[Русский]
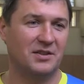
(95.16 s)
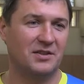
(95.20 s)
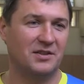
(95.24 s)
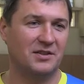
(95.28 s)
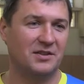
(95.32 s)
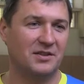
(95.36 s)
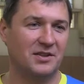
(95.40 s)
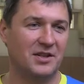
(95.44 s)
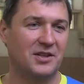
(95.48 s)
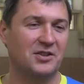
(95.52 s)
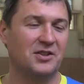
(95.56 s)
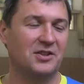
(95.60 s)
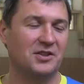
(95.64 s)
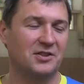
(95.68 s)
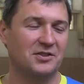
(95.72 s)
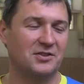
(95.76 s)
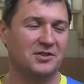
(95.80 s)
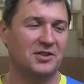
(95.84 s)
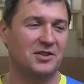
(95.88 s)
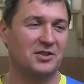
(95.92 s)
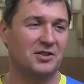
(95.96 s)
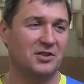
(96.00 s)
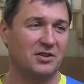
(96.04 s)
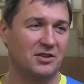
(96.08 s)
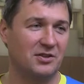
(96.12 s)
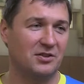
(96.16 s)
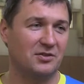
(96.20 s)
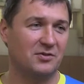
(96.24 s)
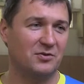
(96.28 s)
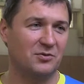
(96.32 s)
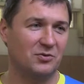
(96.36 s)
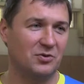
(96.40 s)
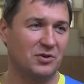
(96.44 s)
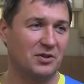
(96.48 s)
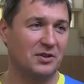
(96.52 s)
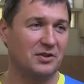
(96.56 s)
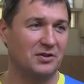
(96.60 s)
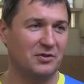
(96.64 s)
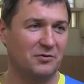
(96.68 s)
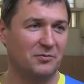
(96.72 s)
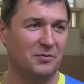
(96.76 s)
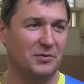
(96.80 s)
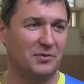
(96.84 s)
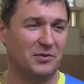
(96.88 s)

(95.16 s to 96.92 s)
надо, надо это,